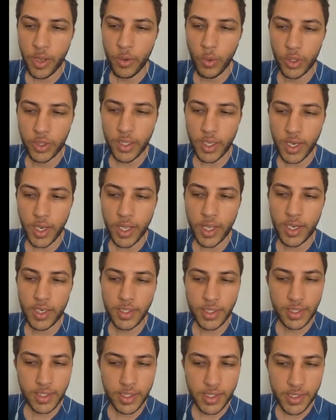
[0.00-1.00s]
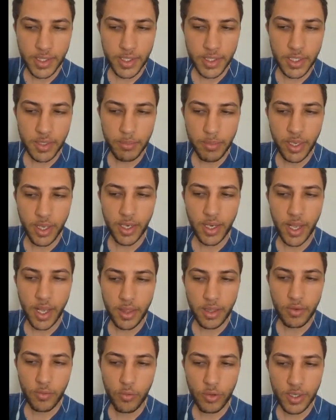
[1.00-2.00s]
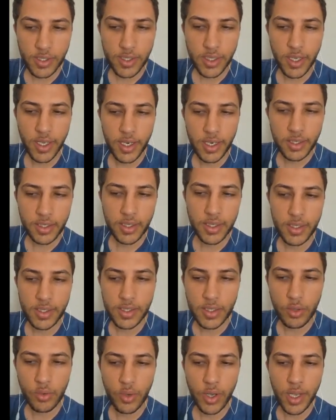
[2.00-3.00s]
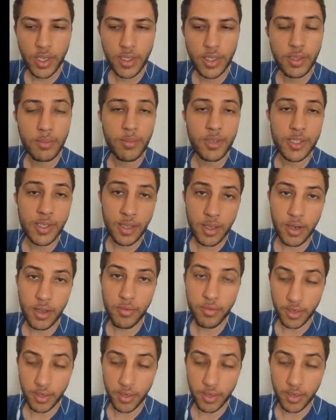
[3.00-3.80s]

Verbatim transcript: والطريقة التي تستجيب بها لهذه الفرص هي التي ستحدد مصيرك